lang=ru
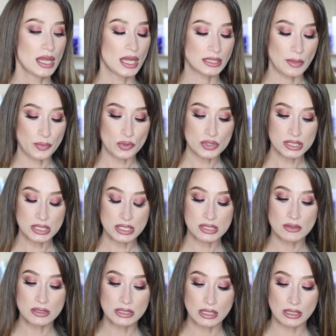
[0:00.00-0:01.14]
Это просто
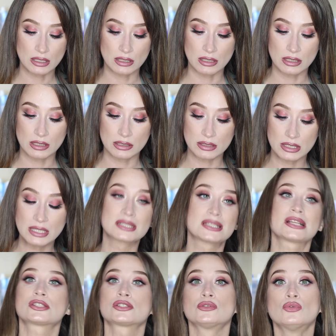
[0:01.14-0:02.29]
действительно э, их
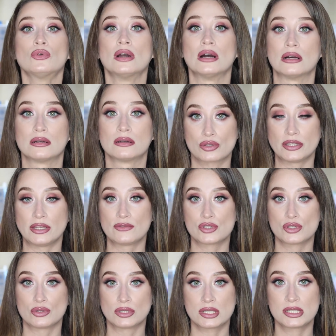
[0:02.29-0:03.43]
заслуга, что они
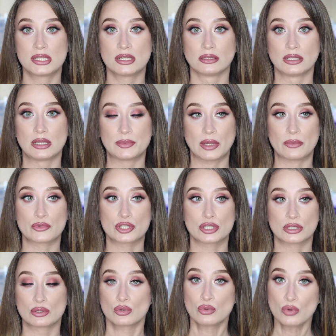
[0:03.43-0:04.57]
все это сделали, потому
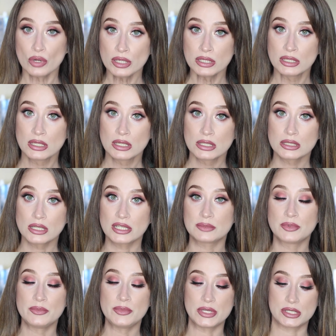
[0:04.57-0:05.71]
что другой – на их
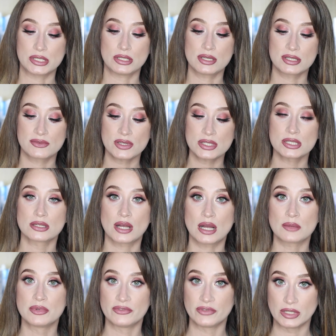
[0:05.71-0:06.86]
бы месте, неизвестно,
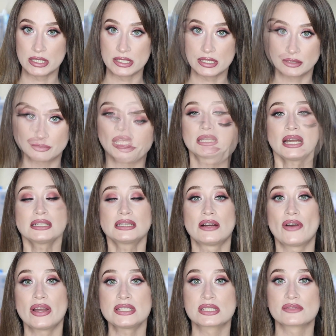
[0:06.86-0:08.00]
как бы выглядел. Итак,
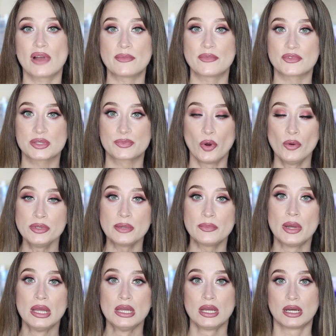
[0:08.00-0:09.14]
давайте с вами
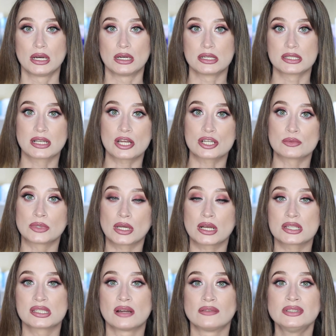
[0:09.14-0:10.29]
вспомним, э, скажем так,
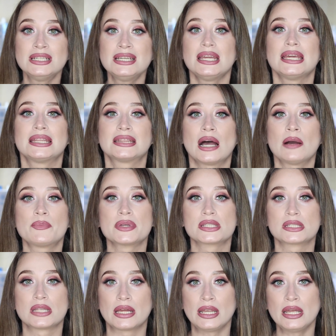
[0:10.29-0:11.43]
основные этапы
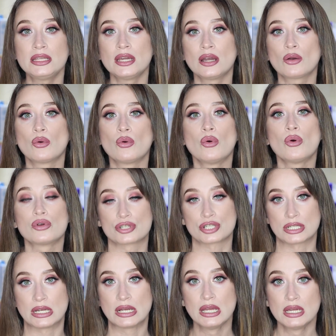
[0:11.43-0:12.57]
старения
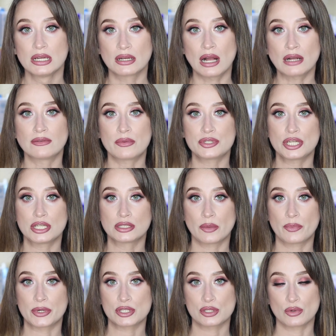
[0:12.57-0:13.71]
кожи, как вообще это
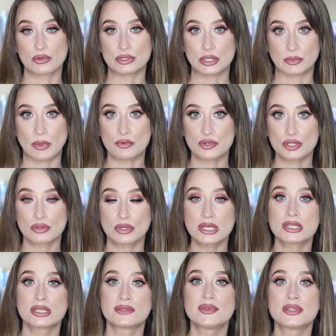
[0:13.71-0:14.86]
происходит. Потому что у
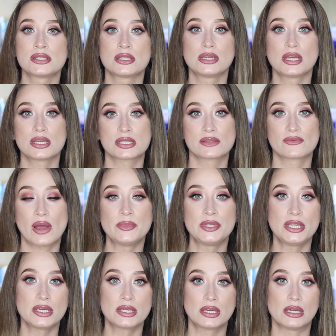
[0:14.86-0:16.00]
нас действительно есть с вами
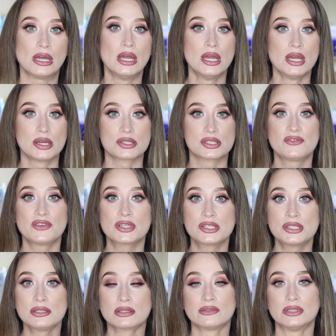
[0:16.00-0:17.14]
некие
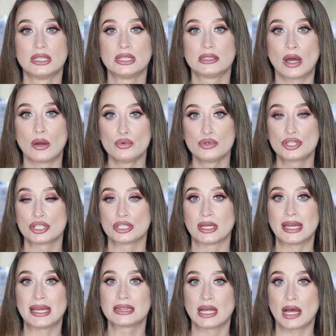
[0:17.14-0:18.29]
зафиксированные
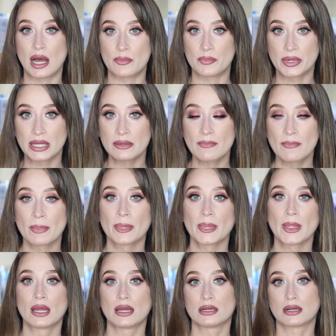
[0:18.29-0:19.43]
научно этапы,
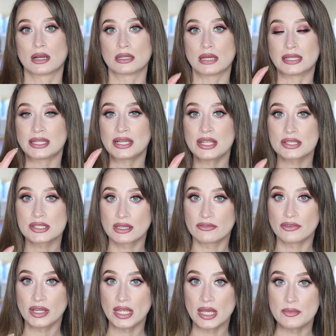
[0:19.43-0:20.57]
Э, отрезки
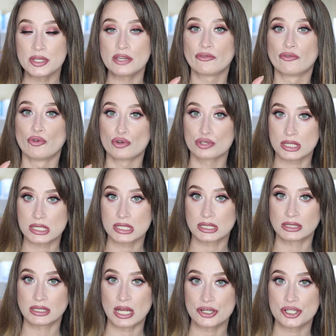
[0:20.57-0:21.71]
времени,
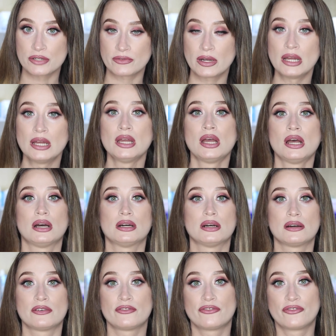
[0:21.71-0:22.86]
возраста нашего, э,
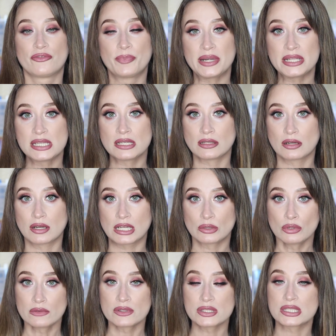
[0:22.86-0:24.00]
в пределах
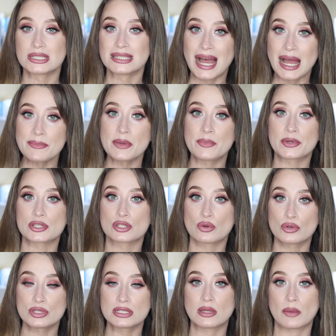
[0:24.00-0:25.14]
которого с нами
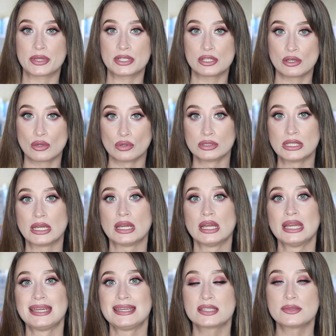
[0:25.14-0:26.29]
происходят определенные
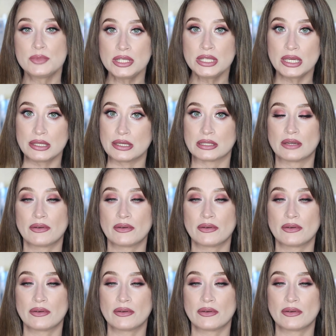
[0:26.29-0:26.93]
изменения.